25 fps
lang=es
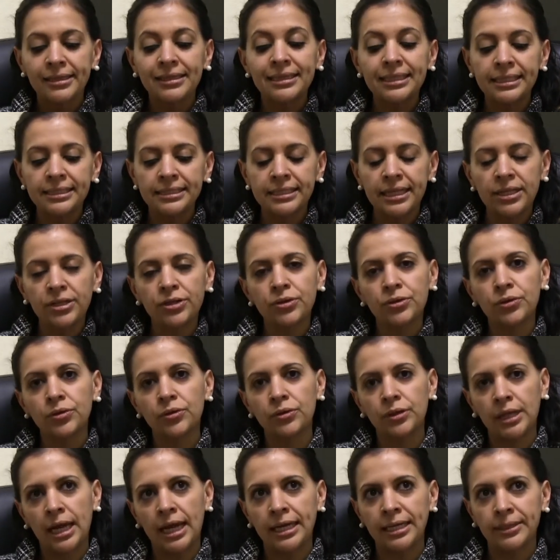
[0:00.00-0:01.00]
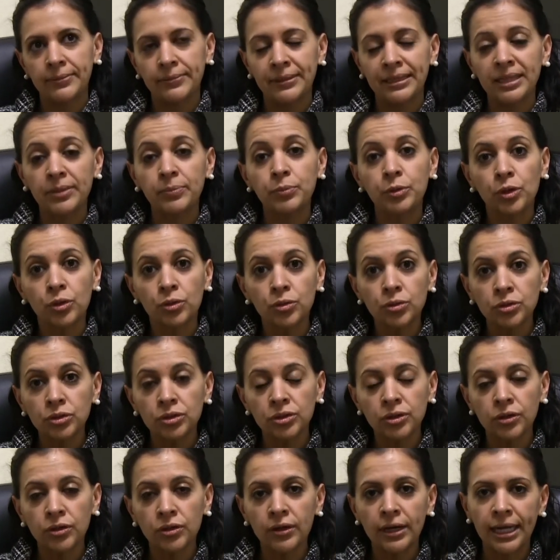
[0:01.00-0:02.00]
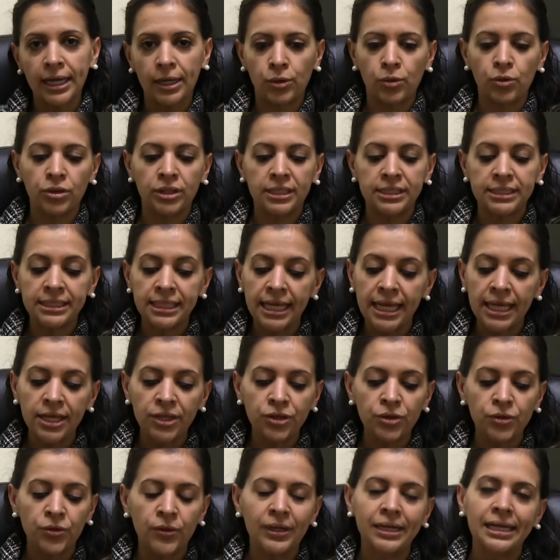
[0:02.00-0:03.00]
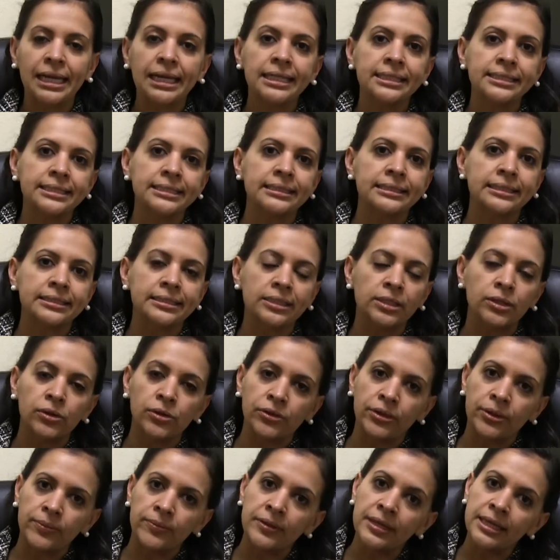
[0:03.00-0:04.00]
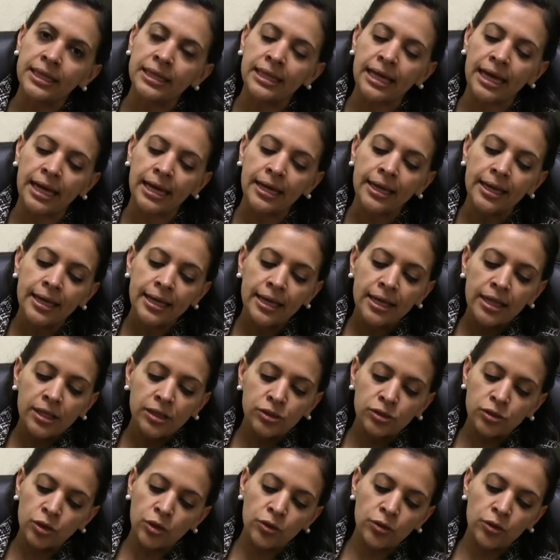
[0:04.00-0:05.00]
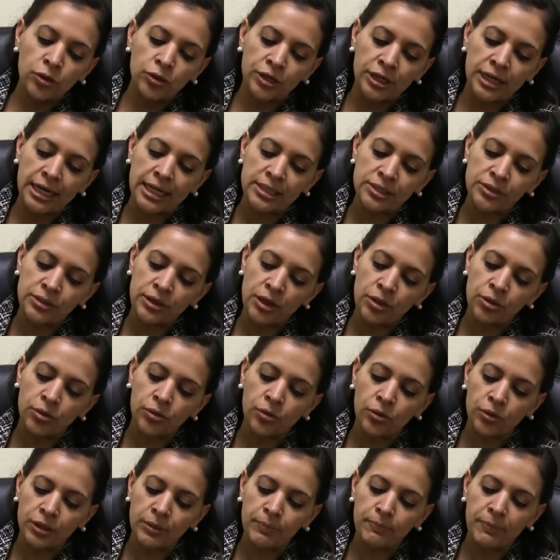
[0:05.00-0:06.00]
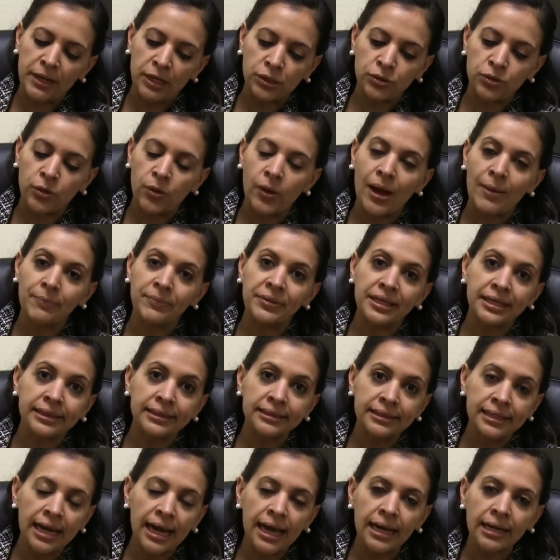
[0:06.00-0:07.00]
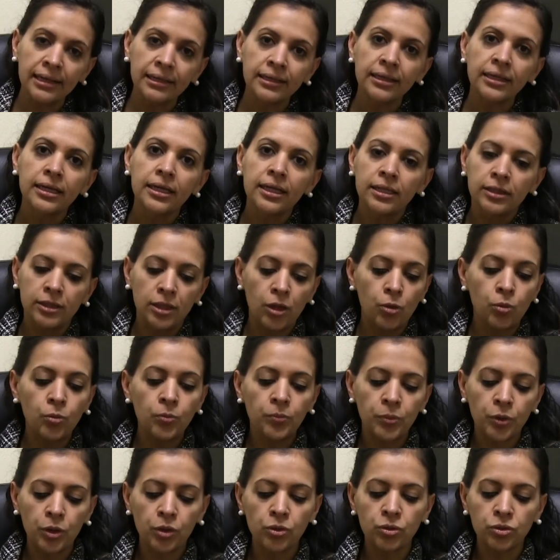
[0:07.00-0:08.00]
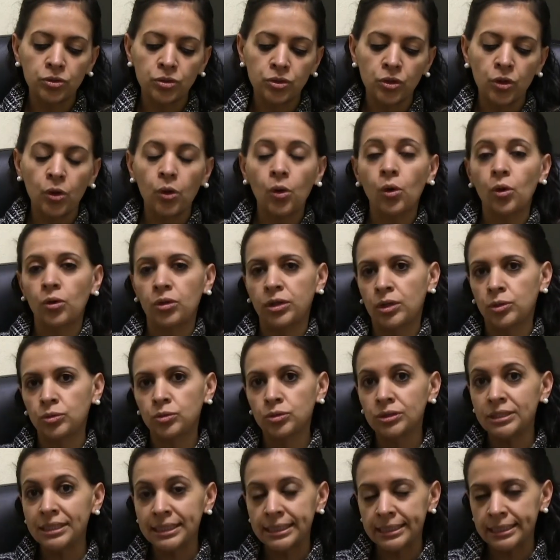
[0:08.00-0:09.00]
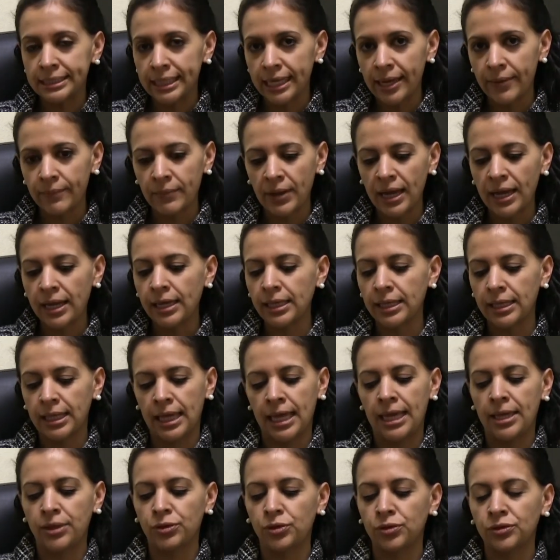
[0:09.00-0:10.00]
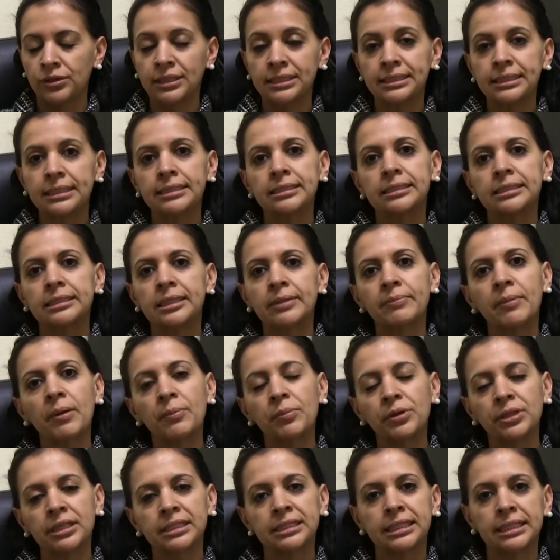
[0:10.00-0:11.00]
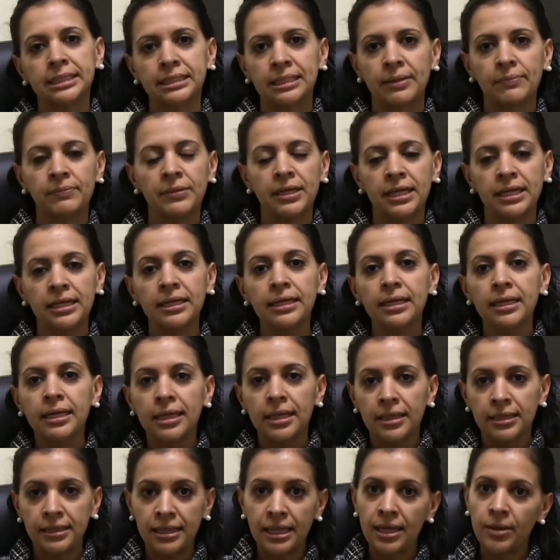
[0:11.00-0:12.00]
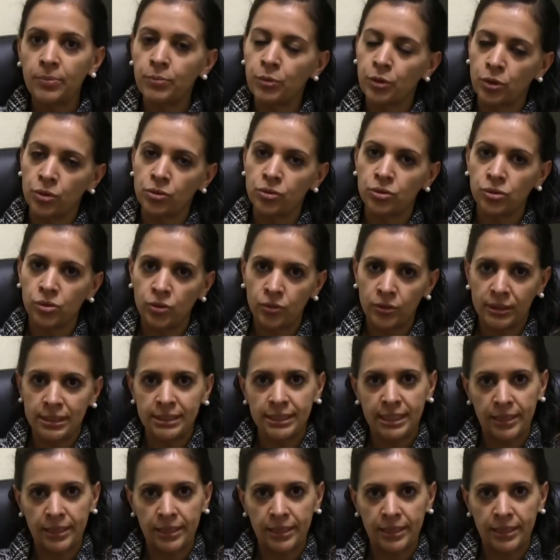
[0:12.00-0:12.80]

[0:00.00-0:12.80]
diseño a nivel de producto, ecodiseño, análisis de ciclo de vida, todo lo relacionado con impacto ambiental de un producto o de un sistema, en donde este sistema puede ser también de producto y